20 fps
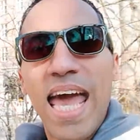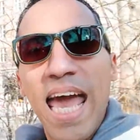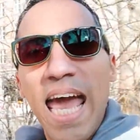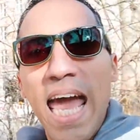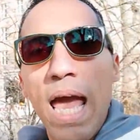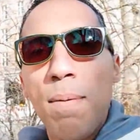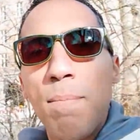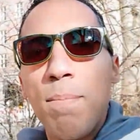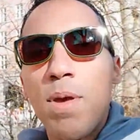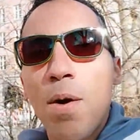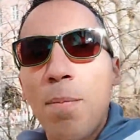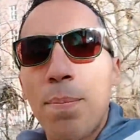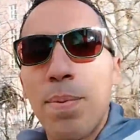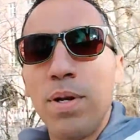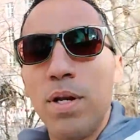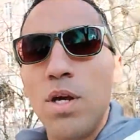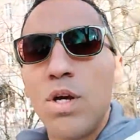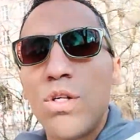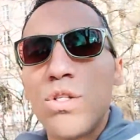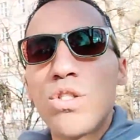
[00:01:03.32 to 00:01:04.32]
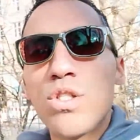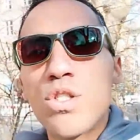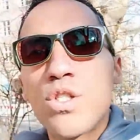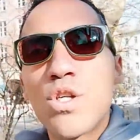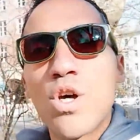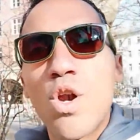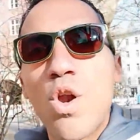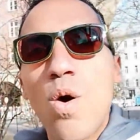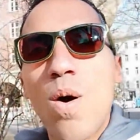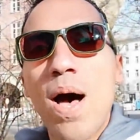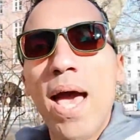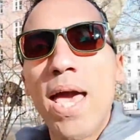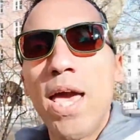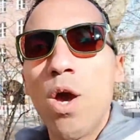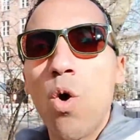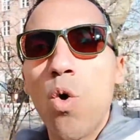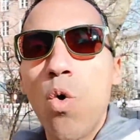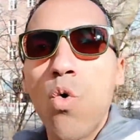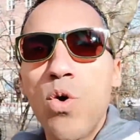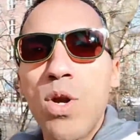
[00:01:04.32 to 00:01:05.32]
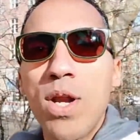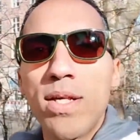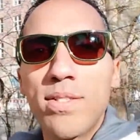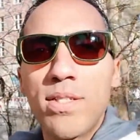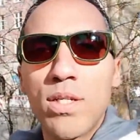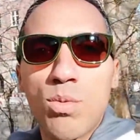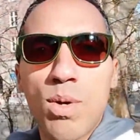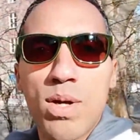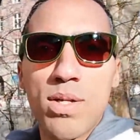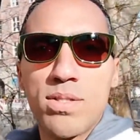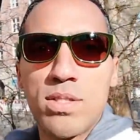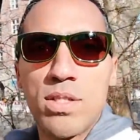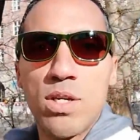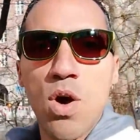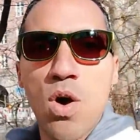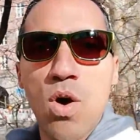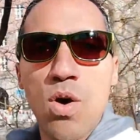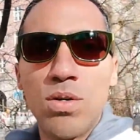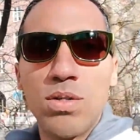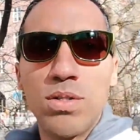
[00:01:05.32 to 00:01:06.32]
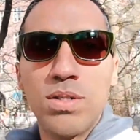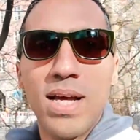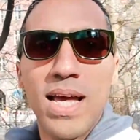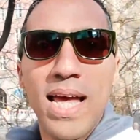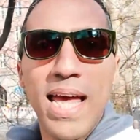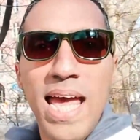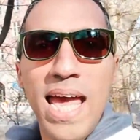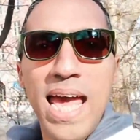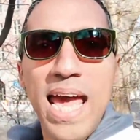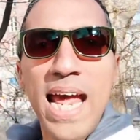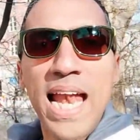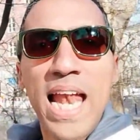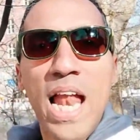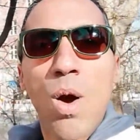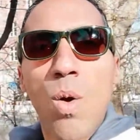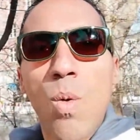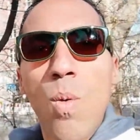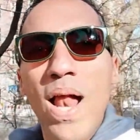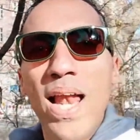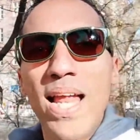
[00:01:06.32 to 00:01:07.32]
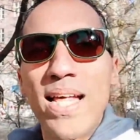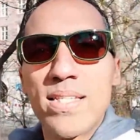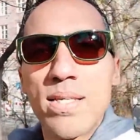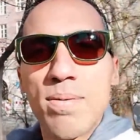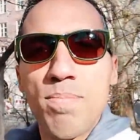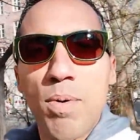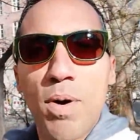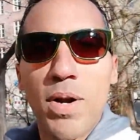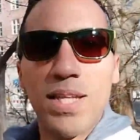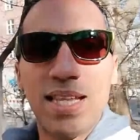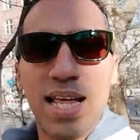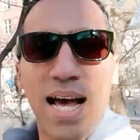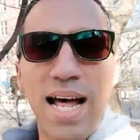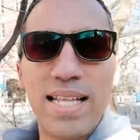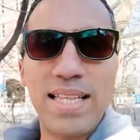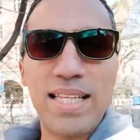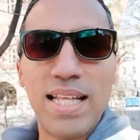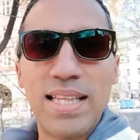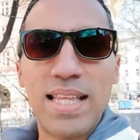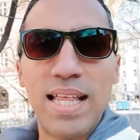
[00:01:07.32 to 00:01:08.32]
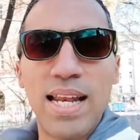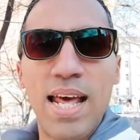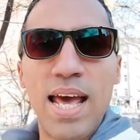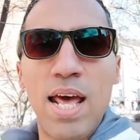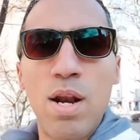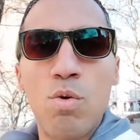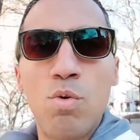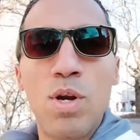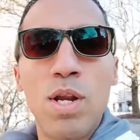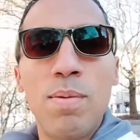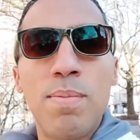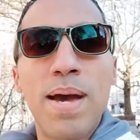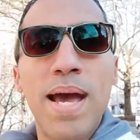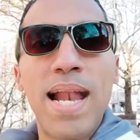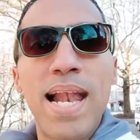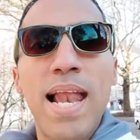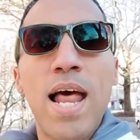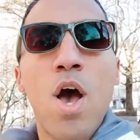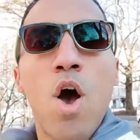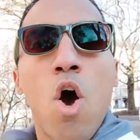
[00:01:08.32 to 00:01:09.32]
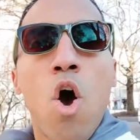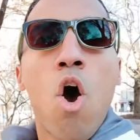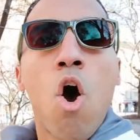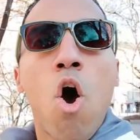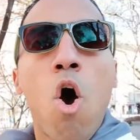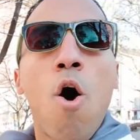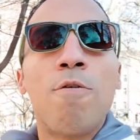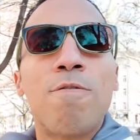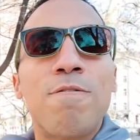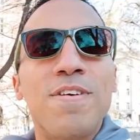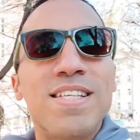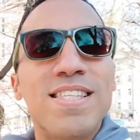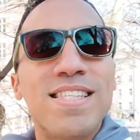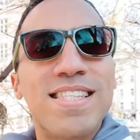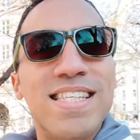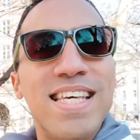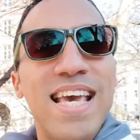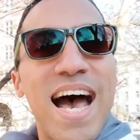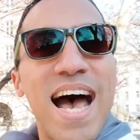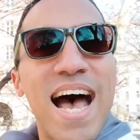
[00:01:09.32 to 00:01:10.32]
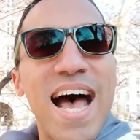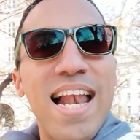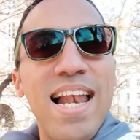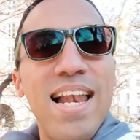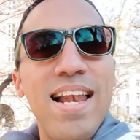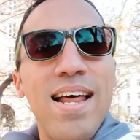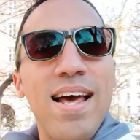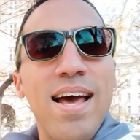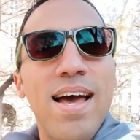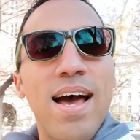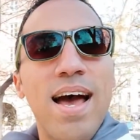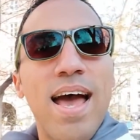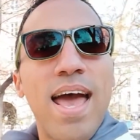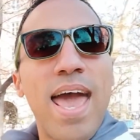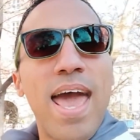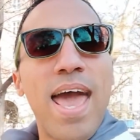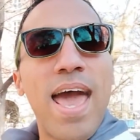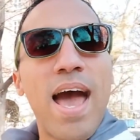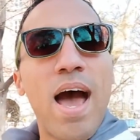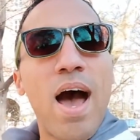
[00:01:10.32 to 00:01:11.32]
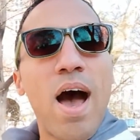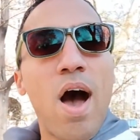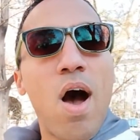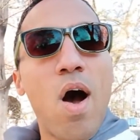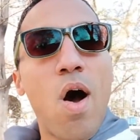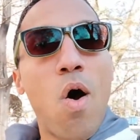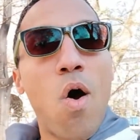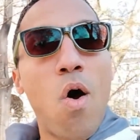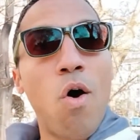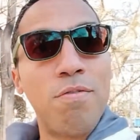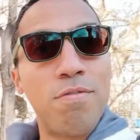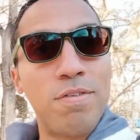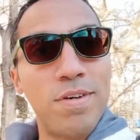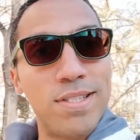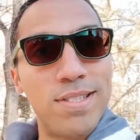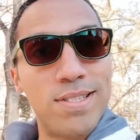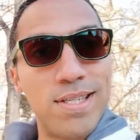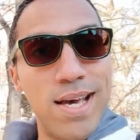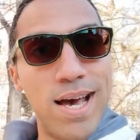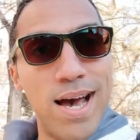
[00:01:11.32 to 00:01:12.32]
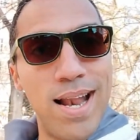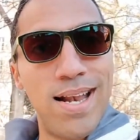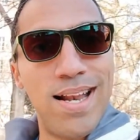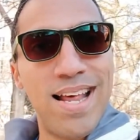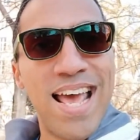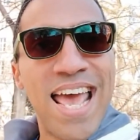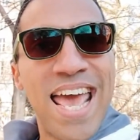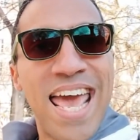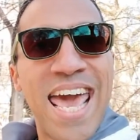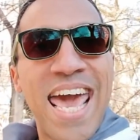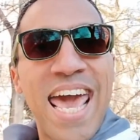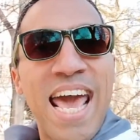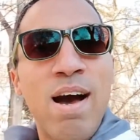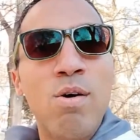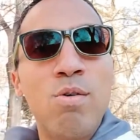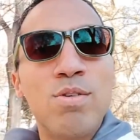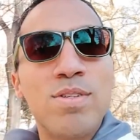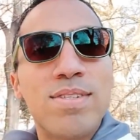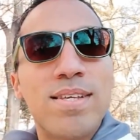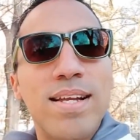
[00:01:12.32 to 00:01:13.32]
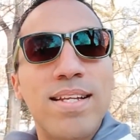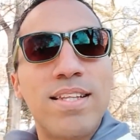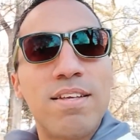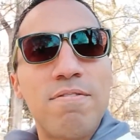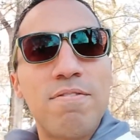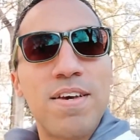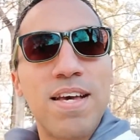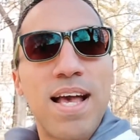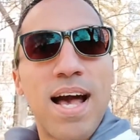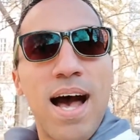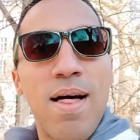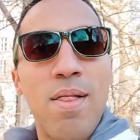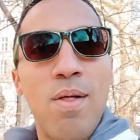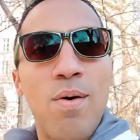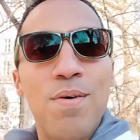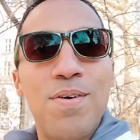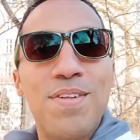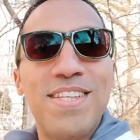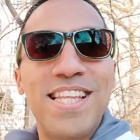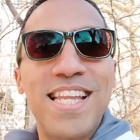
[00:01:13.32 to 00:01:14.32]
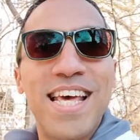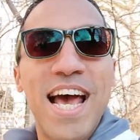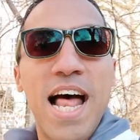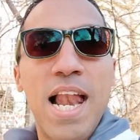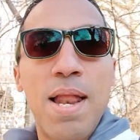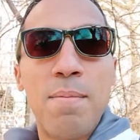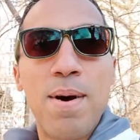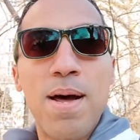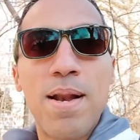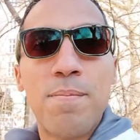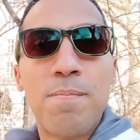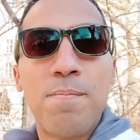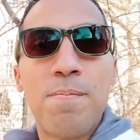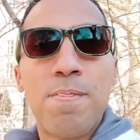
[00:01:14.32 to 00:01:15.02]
En mi opinión, solo hay una situación en la cual es importante tener un nivel oficial, oficial, en un certificado de alemán.